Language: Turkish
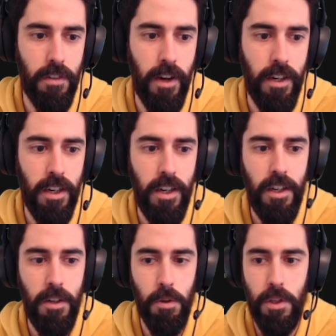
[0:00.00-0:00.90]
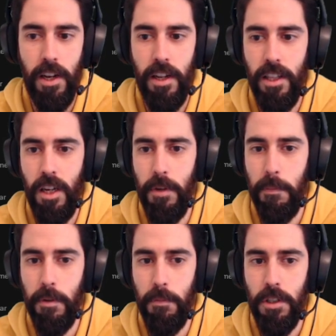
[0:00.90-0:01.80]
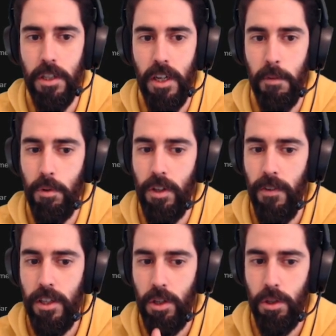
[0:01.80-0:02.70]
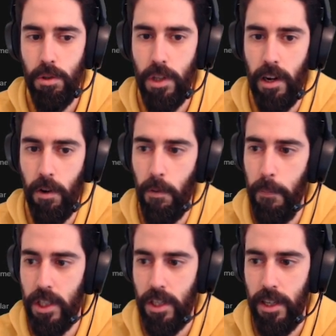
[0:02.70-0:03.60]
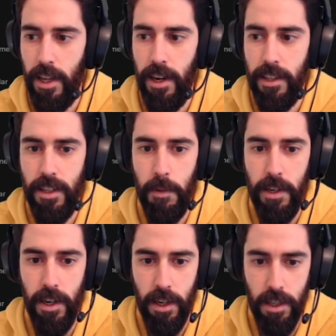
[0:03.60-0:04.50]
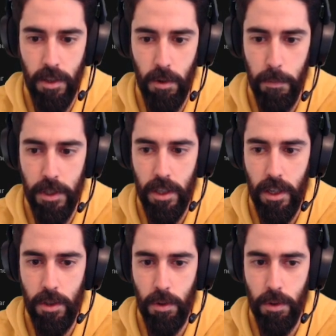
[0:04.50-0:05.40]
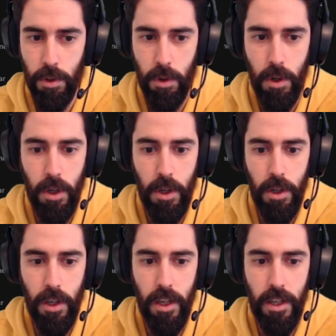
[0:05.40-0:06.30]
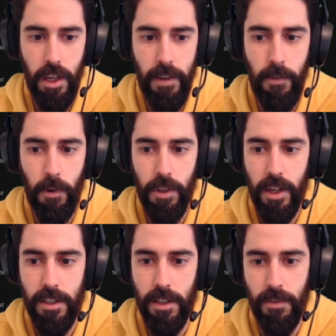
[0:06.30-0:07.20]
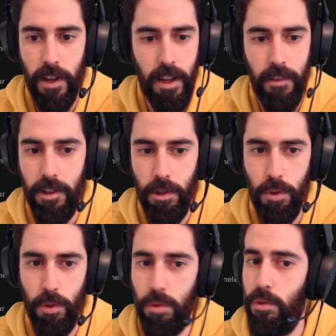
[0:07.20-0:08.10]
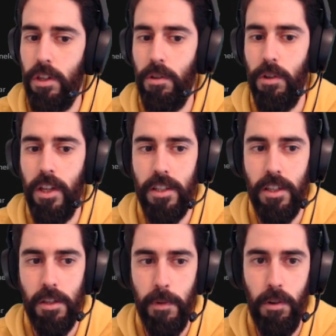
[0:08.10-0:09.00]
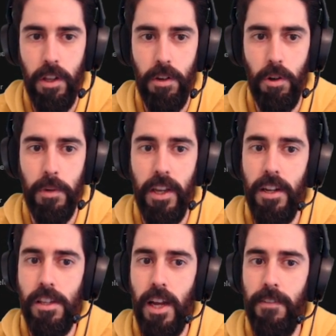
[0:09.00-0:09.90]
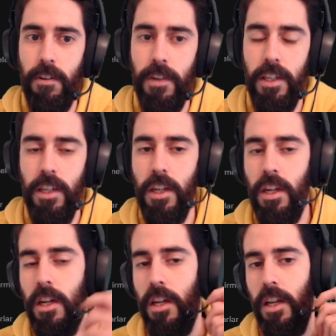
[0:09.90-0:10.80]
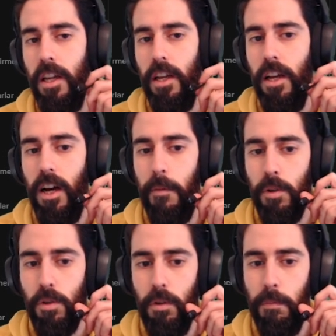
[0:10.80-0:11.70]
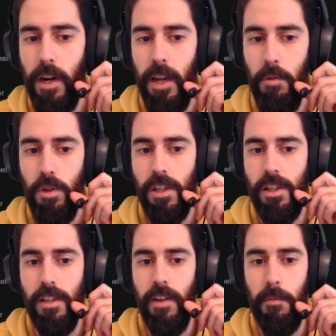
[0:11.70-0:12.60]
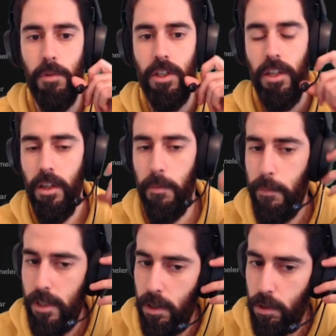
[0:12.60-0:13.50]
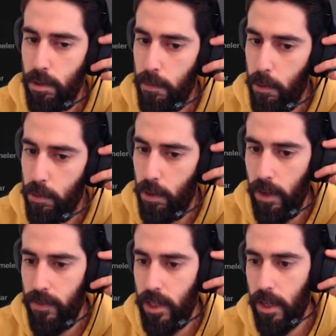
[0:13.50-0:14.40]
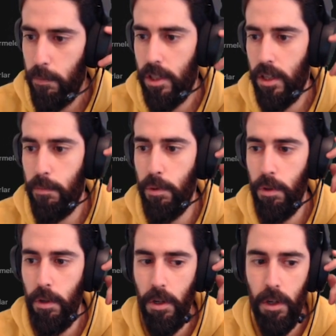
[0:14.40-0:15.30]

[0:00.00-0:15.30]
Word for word: var. %50 indirim yapılmış. Burada Witcher 3 güzel. 15 liraya değerlendirebilir arkadaşlar. 15 liraya çok çok e, keyifle oynarsınız vallahi Witcher 3. Uzun sürede oynarsanız ben öneriyorum. Genesis Alpha One'ı e, Amazon Prime ücretsiz vermişti. Biz de o, zaman, o dönem çekmiştik bunu.